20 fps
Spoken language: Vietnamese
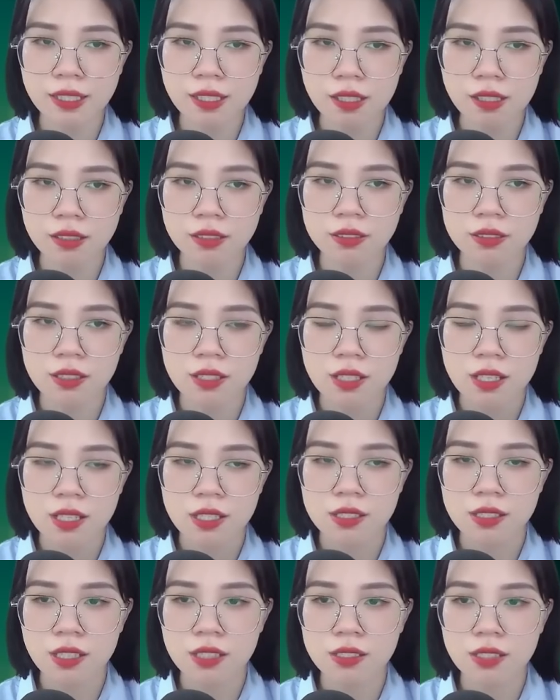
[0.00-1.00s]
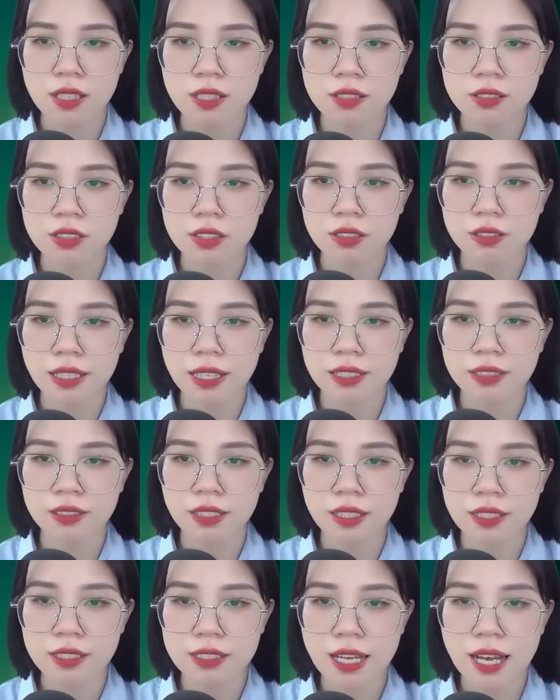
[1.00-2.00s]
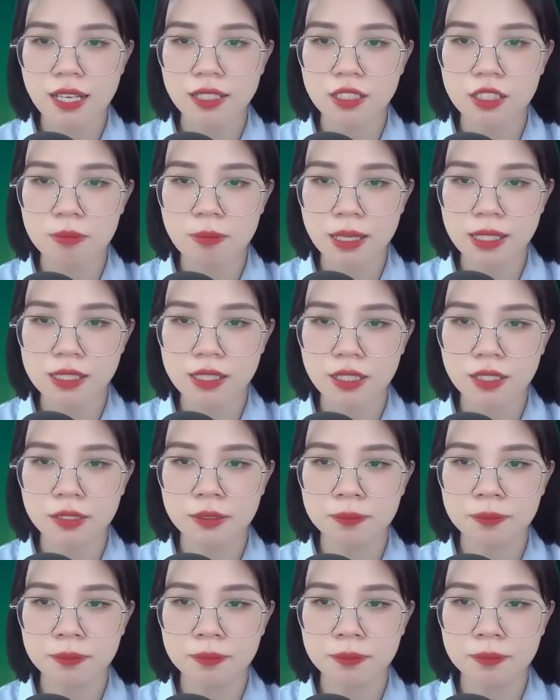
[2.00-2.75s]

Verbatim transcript: Tôi ngẩn ra, không biết nên phản ứng lại thế nào.